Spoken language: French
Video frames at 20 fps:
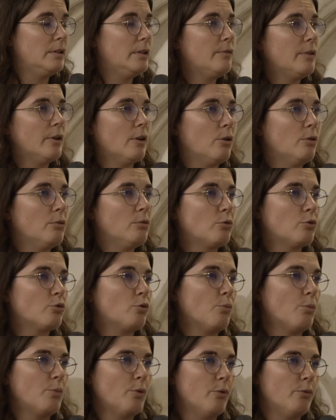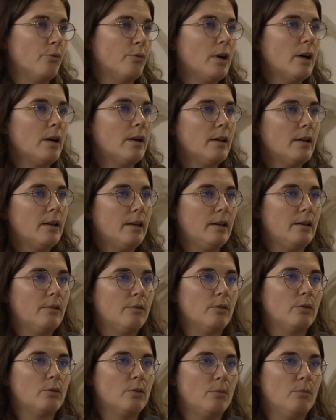différents de ce qu'on peut voir
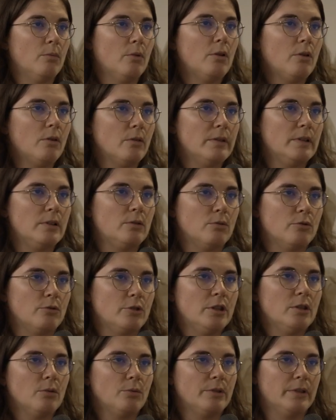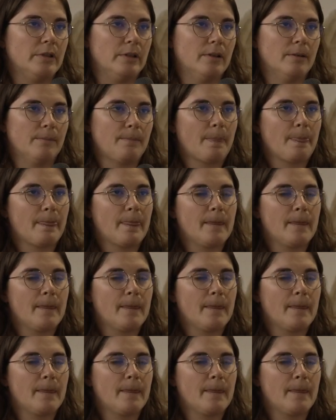éventuellement en histologie de routine.